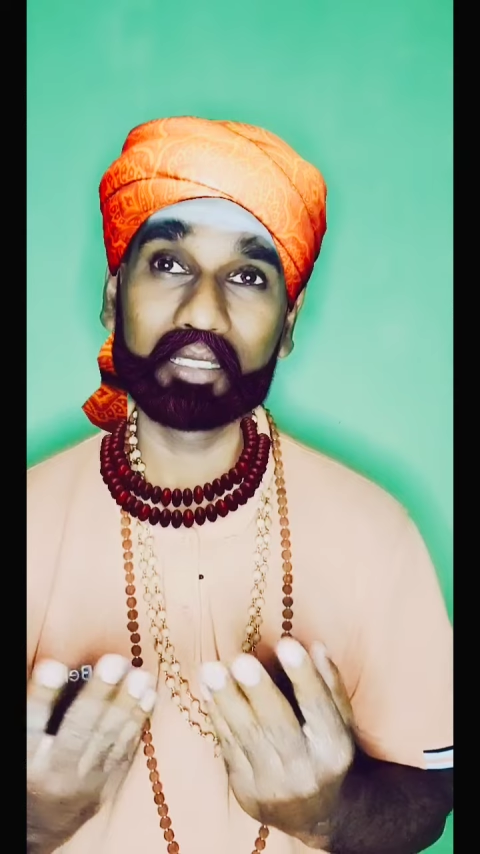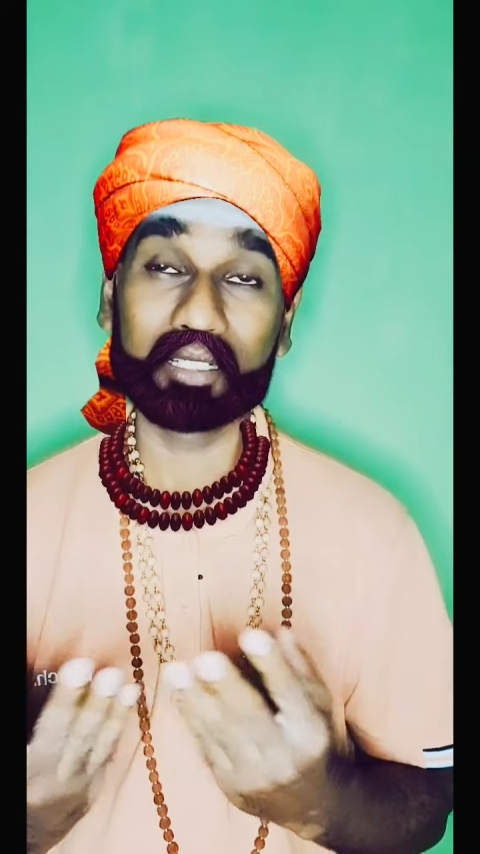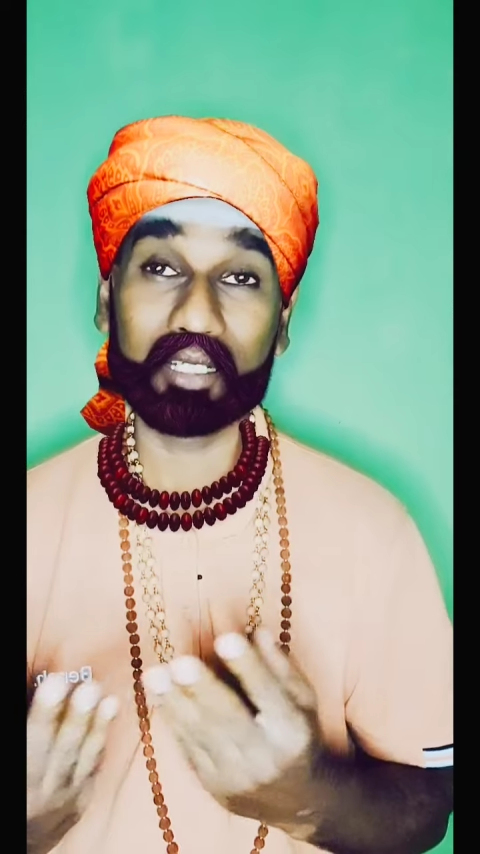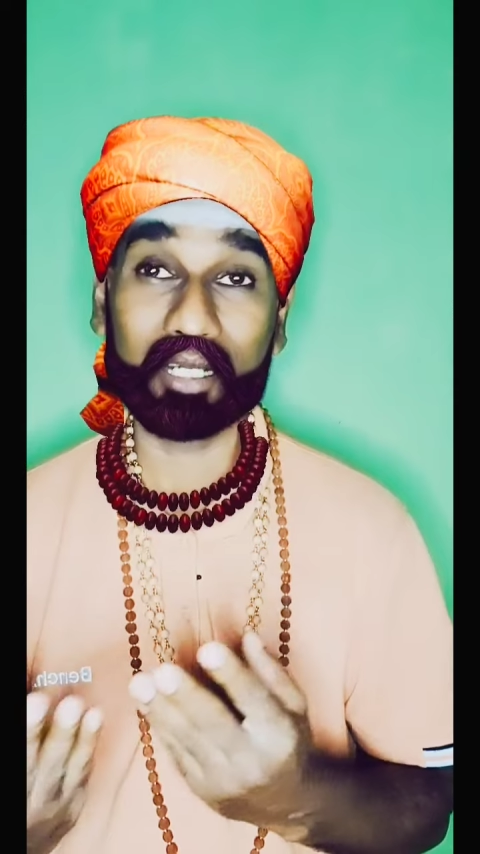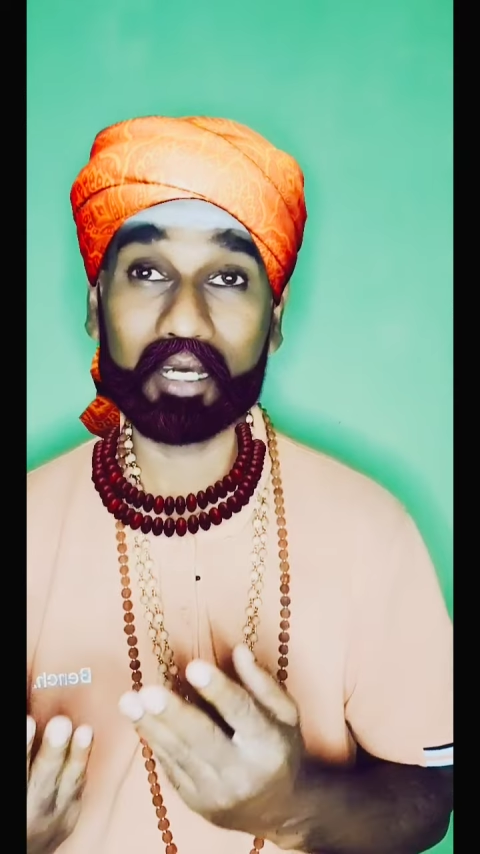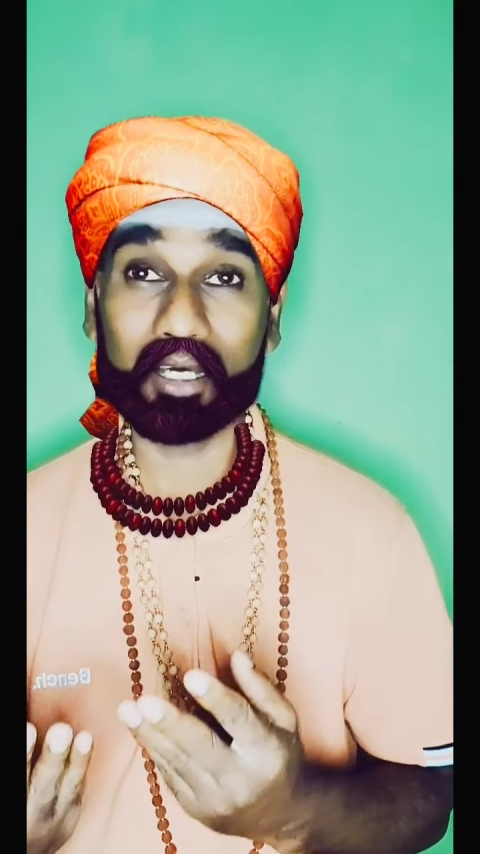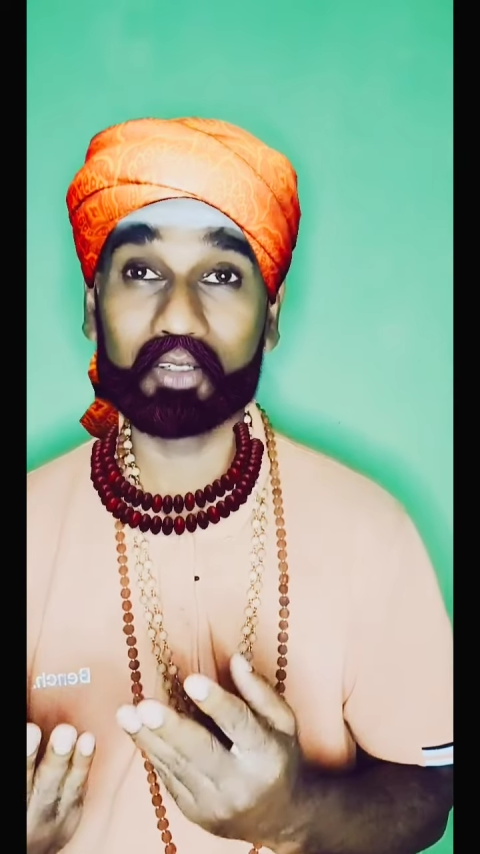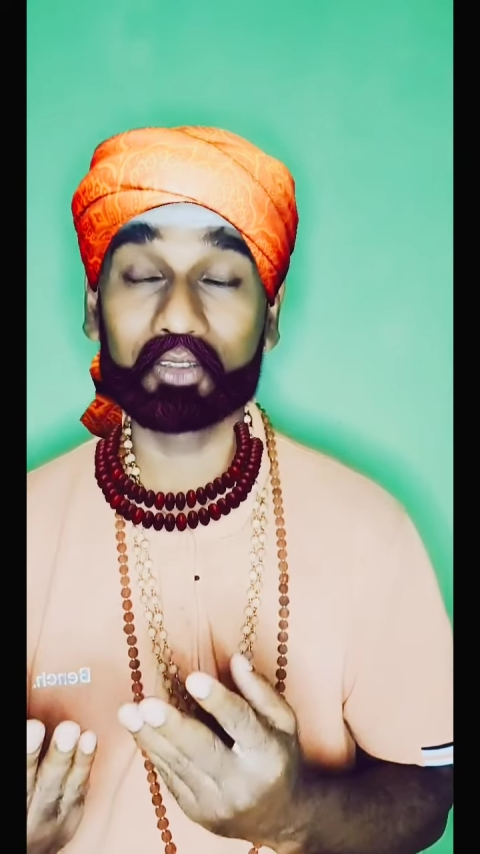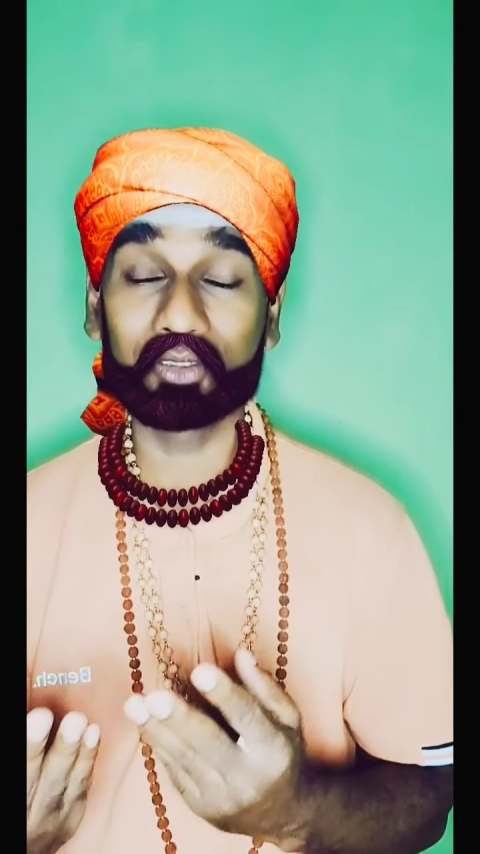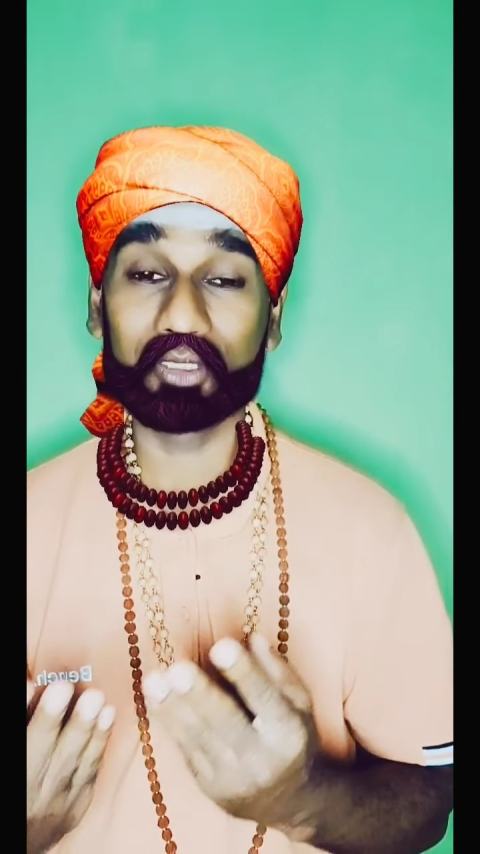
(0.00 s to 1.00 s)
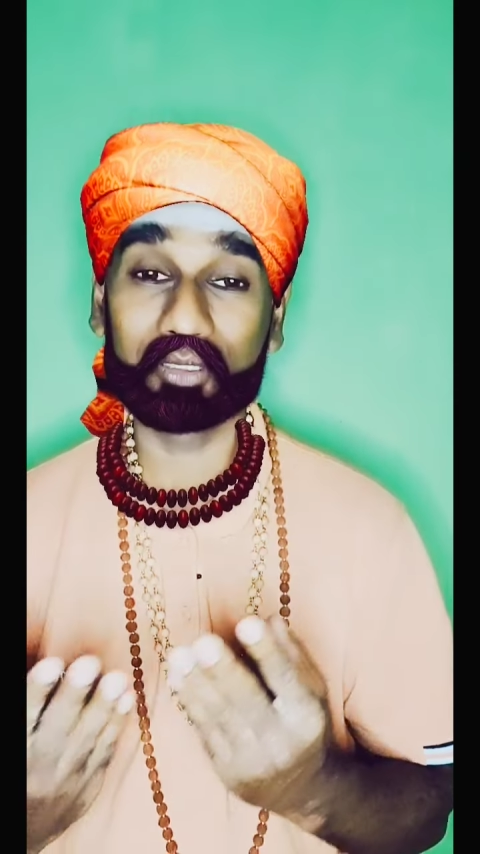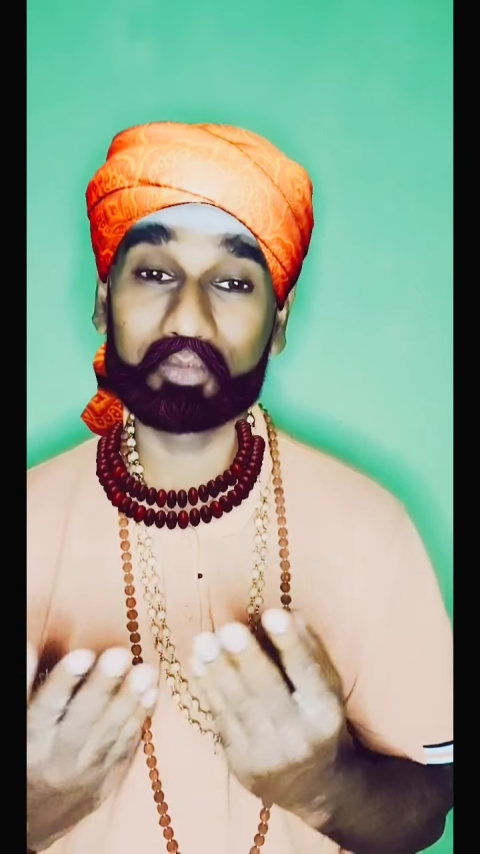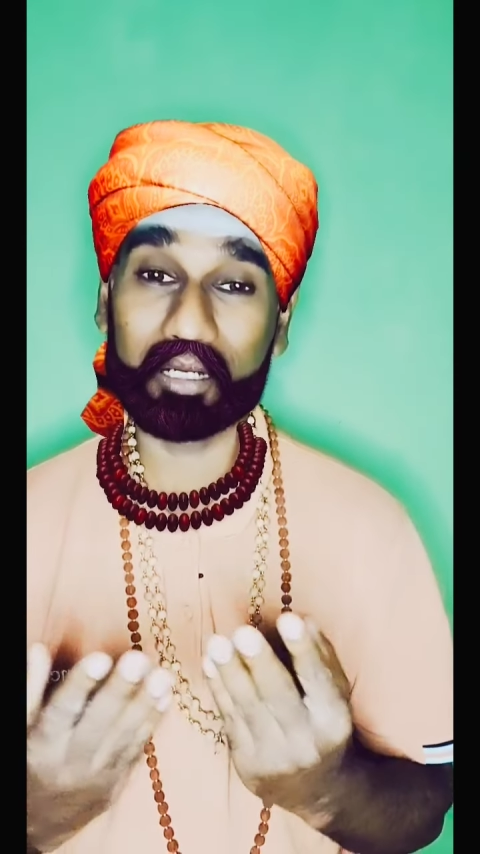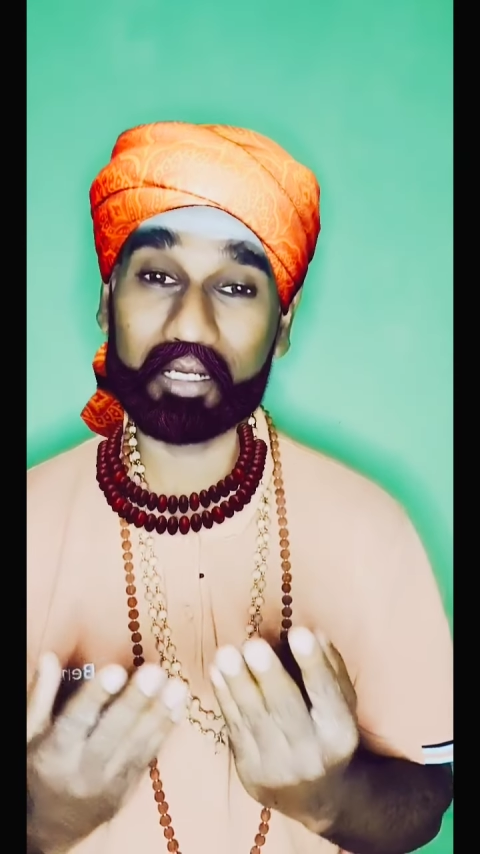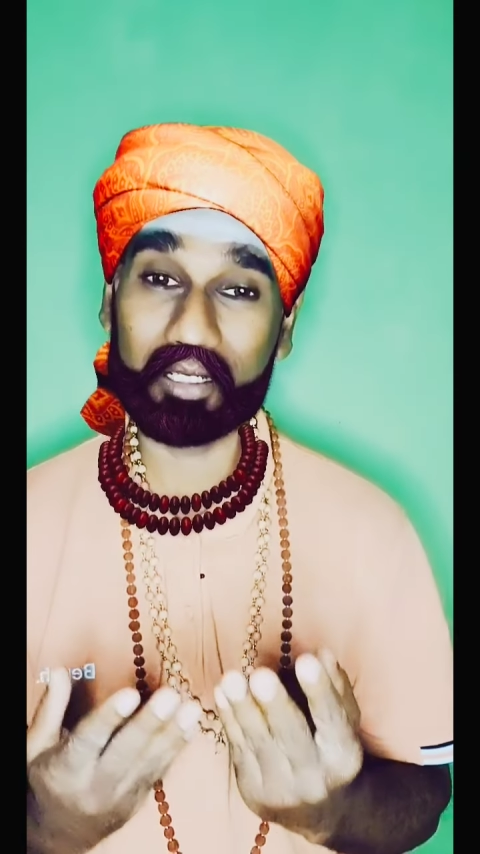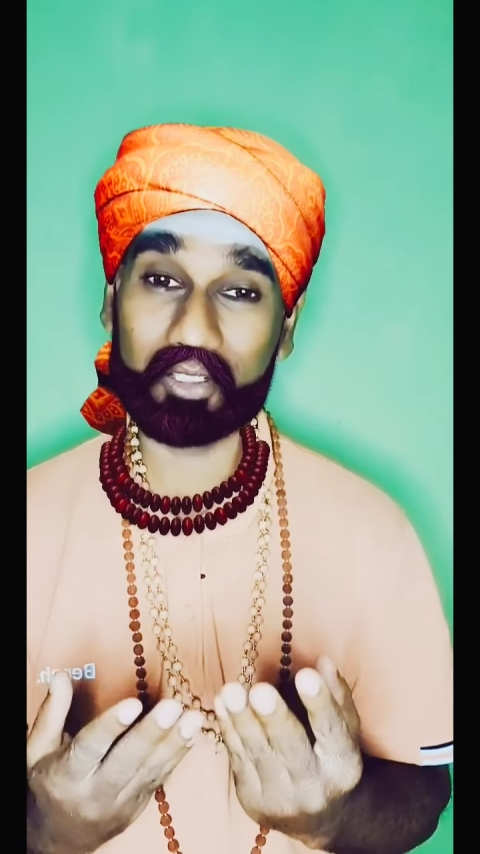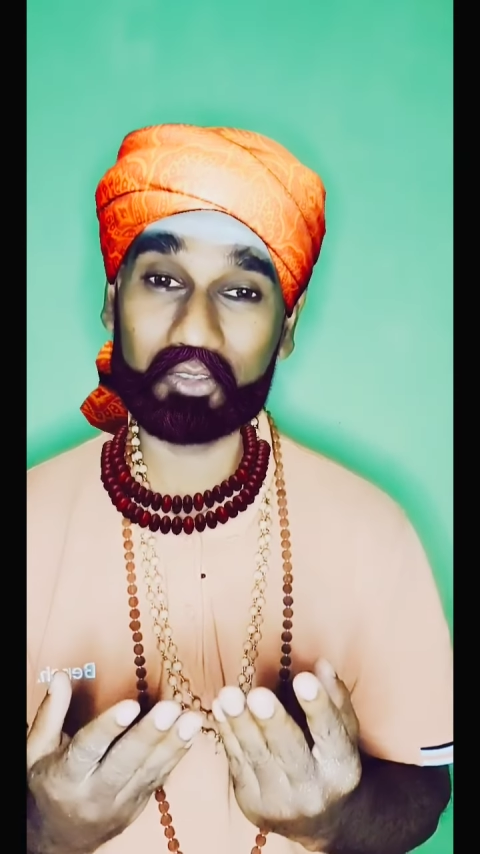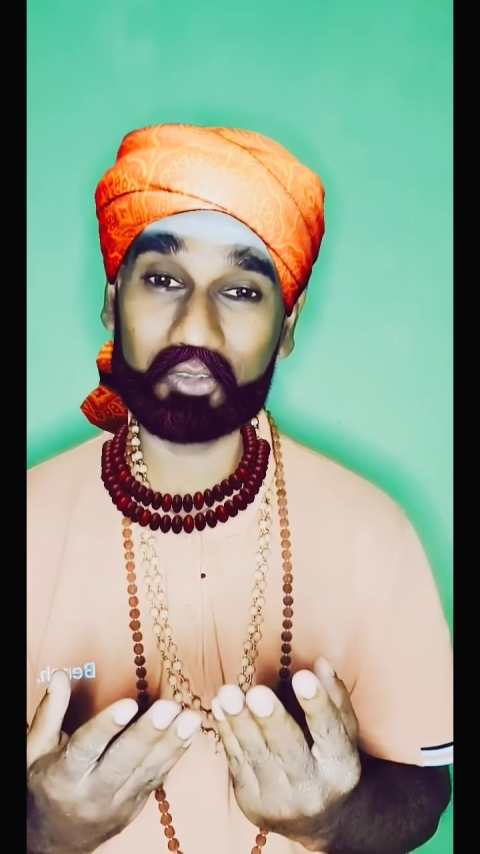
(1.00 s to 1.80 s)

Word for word: எனக்கு காரு கொடு பங்களா